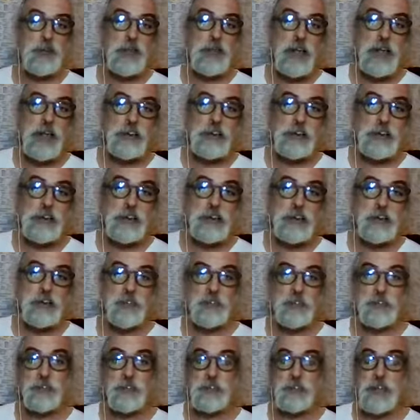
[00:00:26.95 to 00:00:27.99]
ocasião
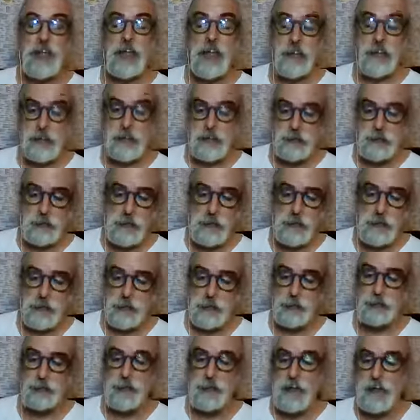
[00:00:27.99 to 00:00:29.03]
essa para a gente
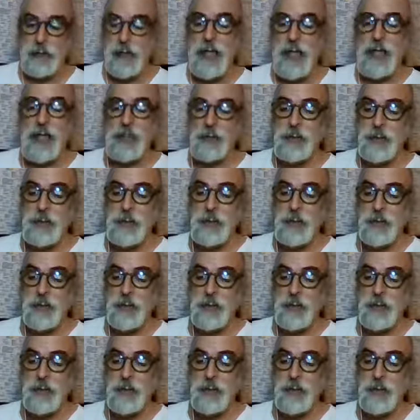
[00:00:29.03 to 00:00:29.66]
explicar